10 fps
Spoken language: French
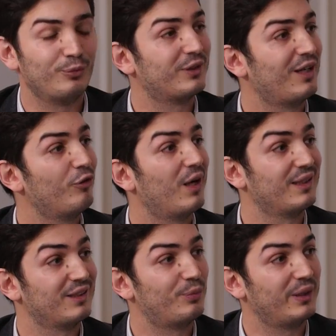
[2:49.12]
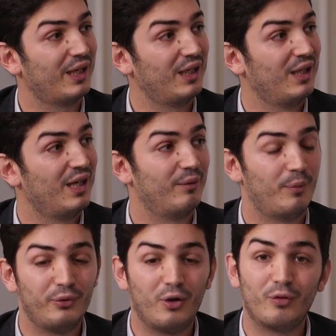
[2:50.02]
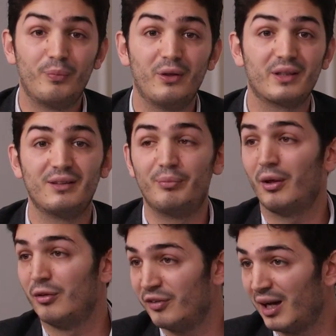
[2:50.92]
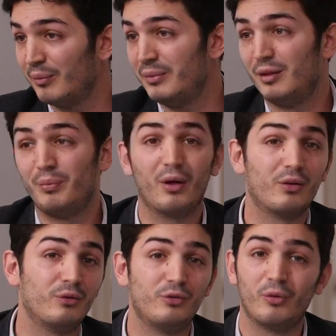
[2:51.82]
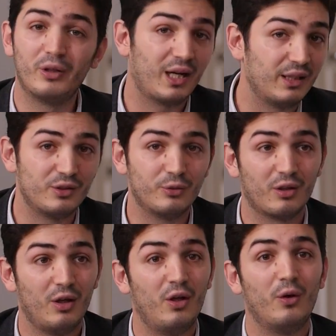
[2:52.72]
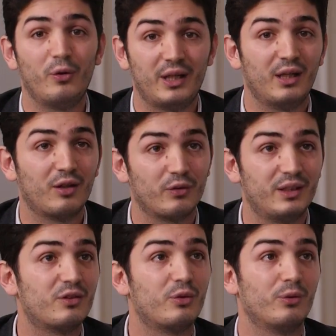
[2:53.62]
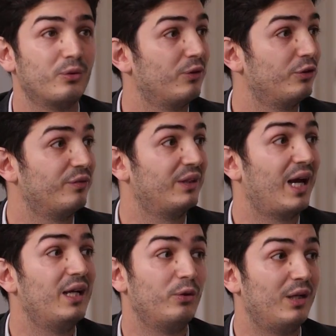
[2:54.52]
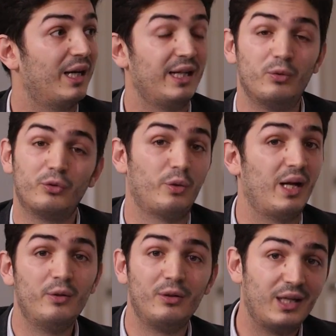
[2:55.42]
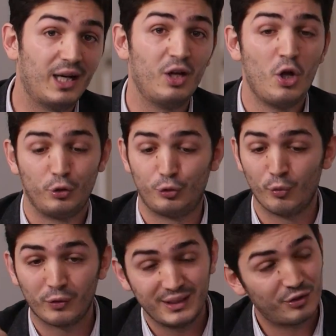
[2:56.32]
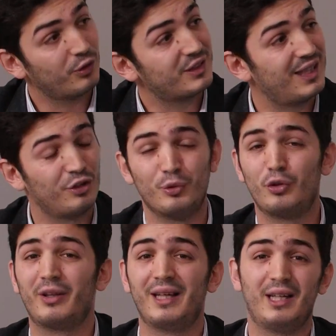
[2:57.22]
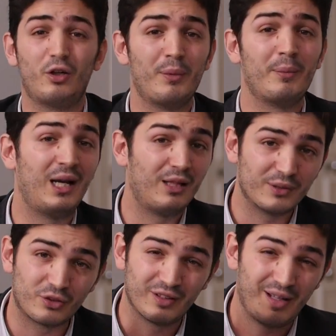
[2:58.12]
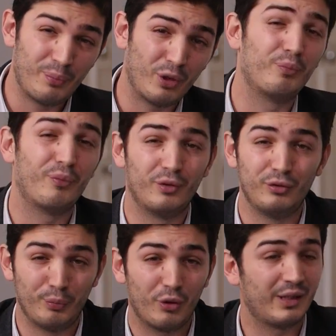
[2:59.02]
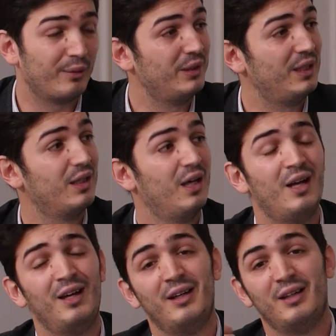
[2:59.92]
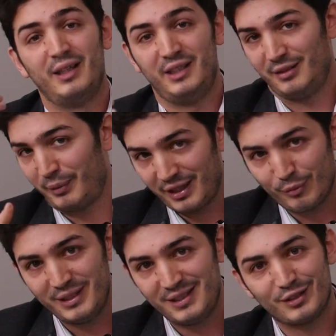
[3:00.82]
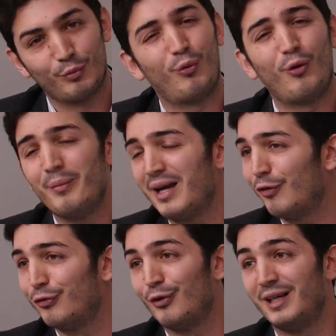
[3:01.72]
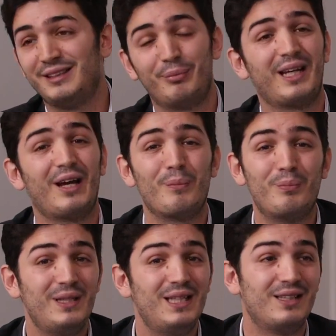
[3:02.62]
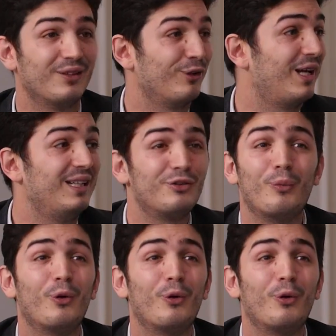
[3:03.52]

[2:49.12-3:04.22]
mon savoir, d'inspirer. Et ma plus grande peur, c'est de peur de faire un bide, peur du regard des autres. Ok, quand est-ce que je vais aller au-delà Et donc je suis allé au-delà, je suis monté sur scène, je me suis entraîné comme un malade parce que j'avais peur de prendre un bide. Et j'ai pris un bid, première fois, j'ai pris un bid, voilà, les gens me